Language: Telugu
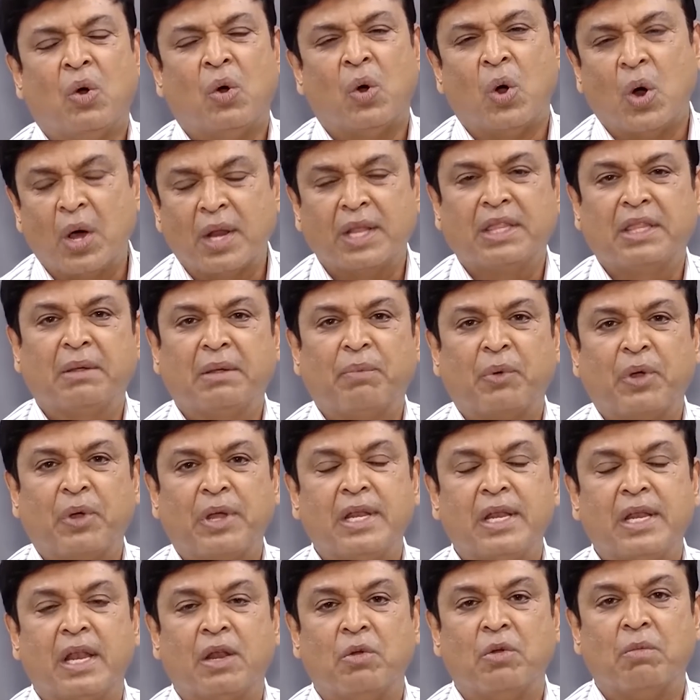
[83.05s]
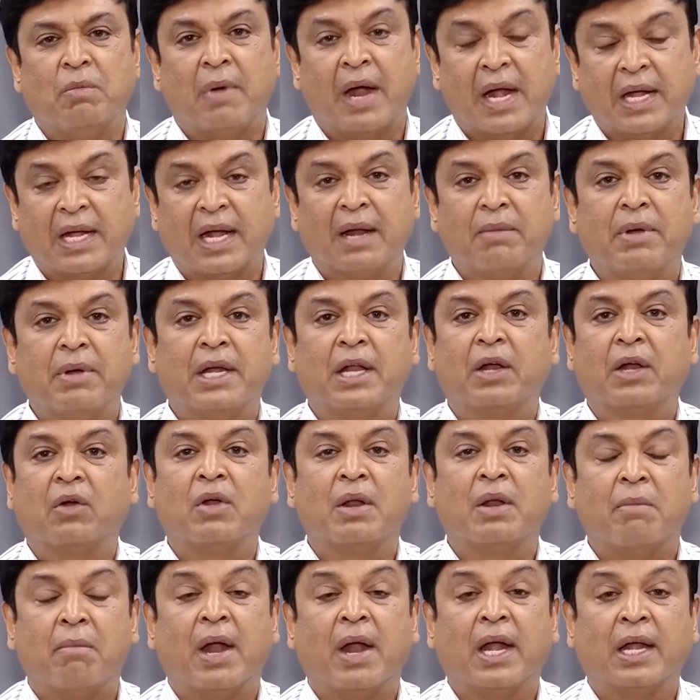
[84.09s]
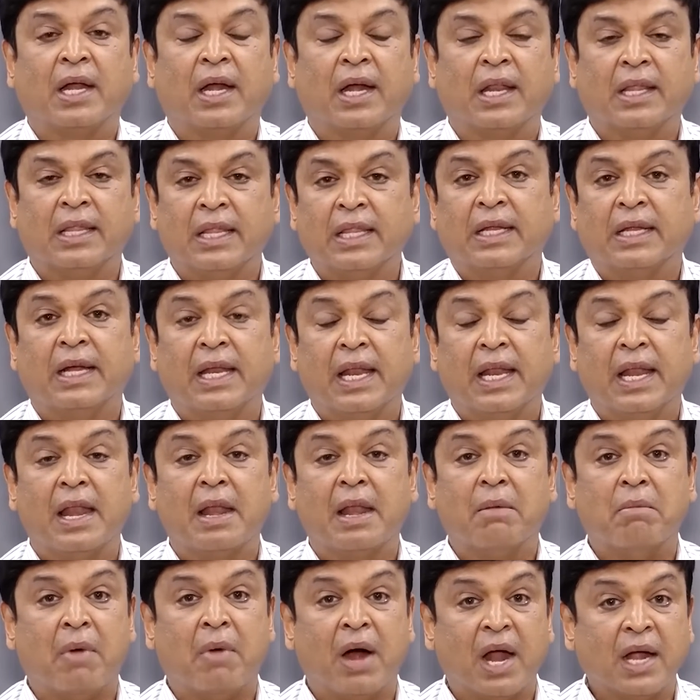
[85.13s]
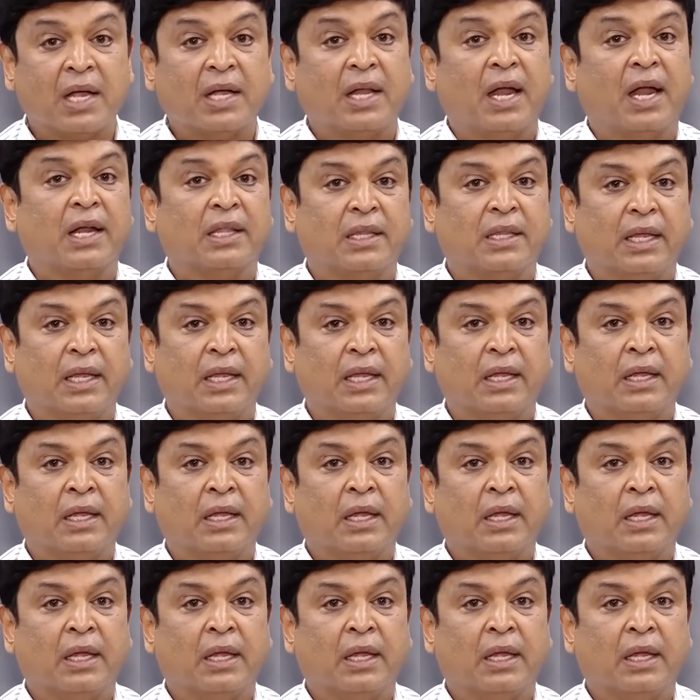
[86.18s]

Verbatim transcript: హోరెత్తిపోయి నన్ను మాట్లాడమంటే కూడా నేను మాట్లాడలేదు ఎందుకంటే నేను మాట్లాడితే